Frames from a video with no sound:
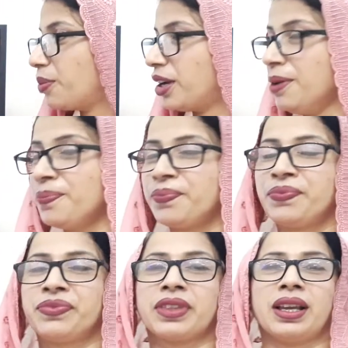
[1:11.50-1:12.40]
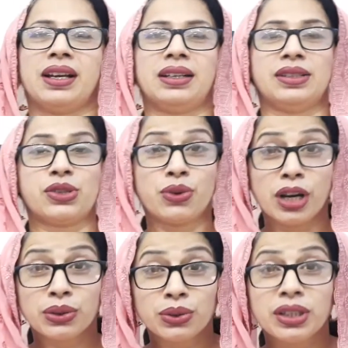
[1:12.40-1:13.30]
আমরা
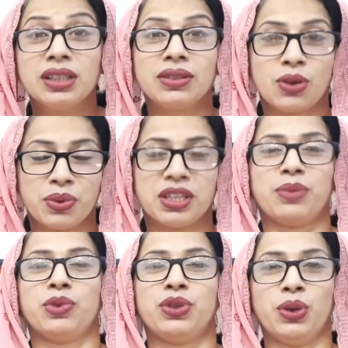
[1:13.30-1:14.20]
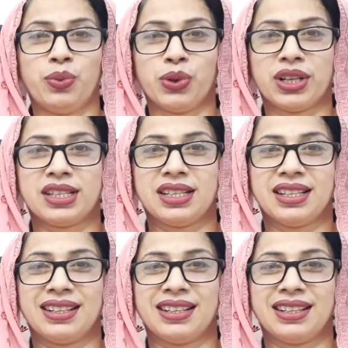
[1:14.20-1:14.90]
সোনারতুরি কবিতার মধ্যেও পড়েছি